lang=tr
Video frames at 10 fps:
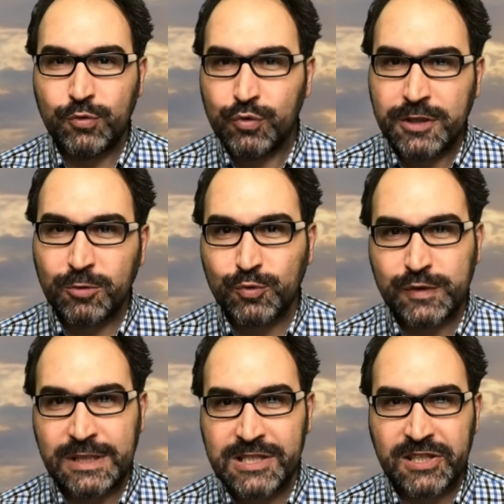
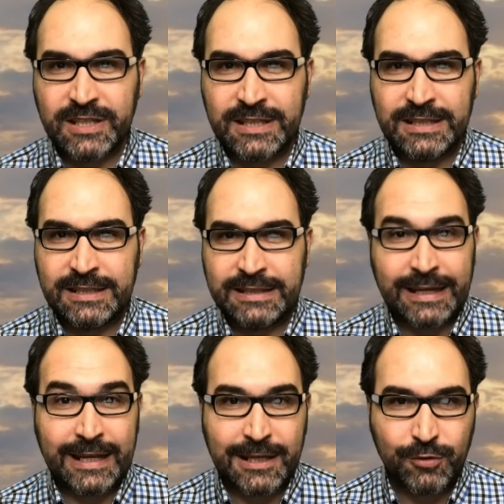Türkiye-Rusya ilişkileri e,
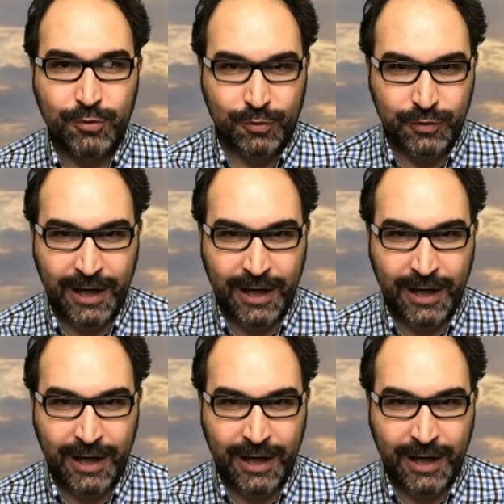nereye gidiyor?